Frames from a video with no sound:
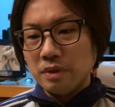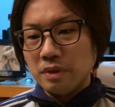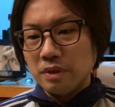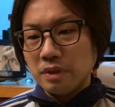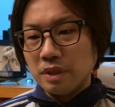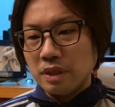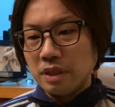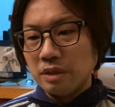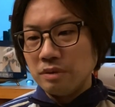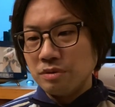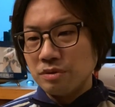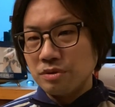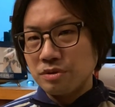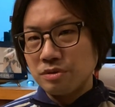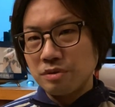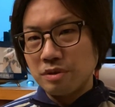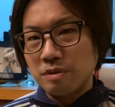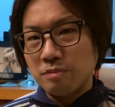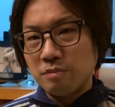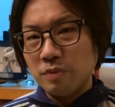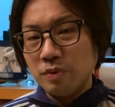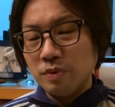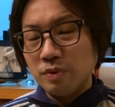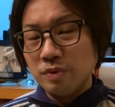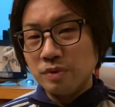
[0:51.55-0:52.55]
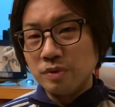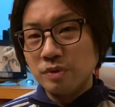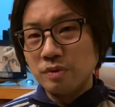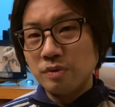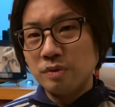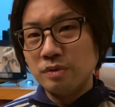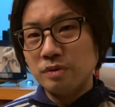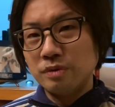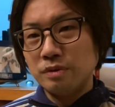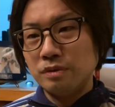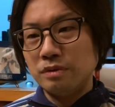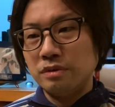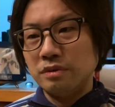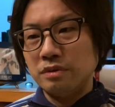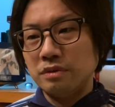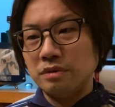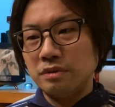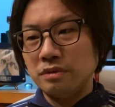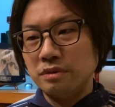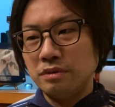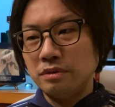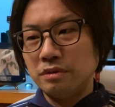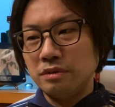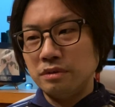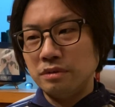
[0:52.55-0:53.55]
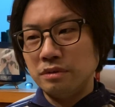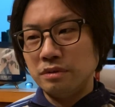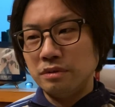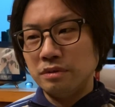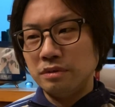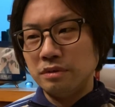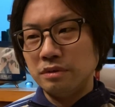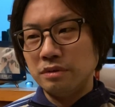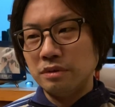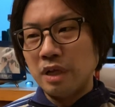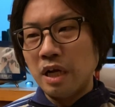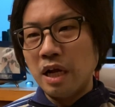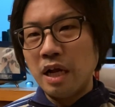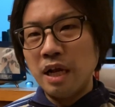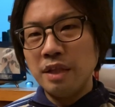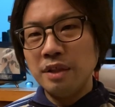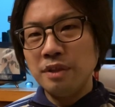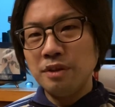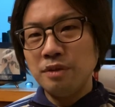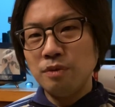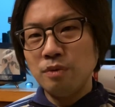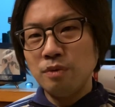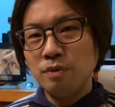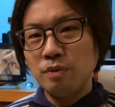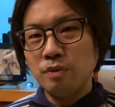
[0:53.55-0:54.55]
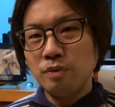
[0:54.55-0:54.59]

彼女はものすごく反